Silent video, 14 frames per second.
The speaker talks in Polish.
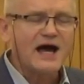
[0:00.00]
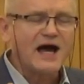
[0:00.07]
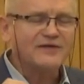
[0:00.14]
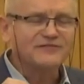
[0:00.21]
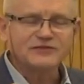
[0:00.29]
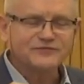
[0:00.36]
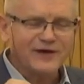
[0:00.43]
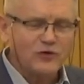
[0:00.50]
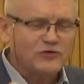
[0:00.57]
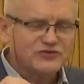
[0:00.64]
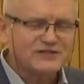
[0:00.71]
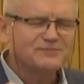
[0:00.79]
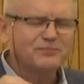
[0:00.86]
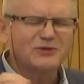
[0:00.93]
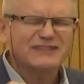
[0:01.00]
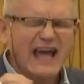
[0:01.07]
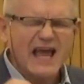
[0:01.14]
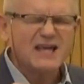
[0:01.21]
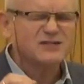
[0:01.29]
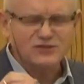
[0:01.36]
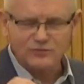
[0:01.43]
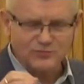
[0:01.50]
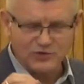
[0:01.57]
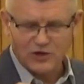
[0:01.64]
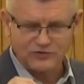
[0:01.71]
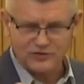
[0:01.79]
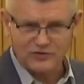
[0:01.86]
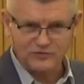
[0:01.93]
A wytrwałość jest potężną
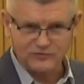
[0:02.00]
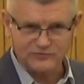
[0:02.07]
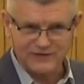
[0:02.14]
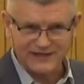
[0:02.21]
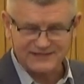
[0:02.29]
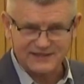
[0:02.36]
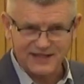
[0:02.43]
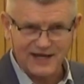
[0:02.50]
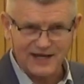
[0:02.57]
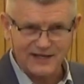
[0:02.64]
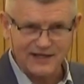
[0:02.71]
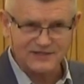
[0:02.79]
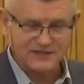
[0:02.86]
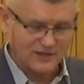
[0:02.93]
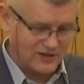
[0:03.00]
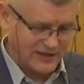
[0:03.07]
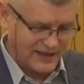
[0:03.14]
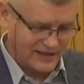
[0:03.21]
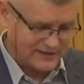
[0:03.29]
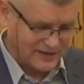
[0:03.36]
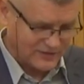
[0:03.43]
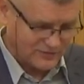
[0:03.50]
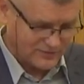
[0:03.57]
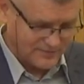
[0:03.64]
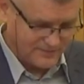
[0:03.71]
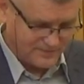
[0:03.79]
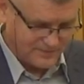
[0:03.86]
bronią w arsenale naszego charakteru.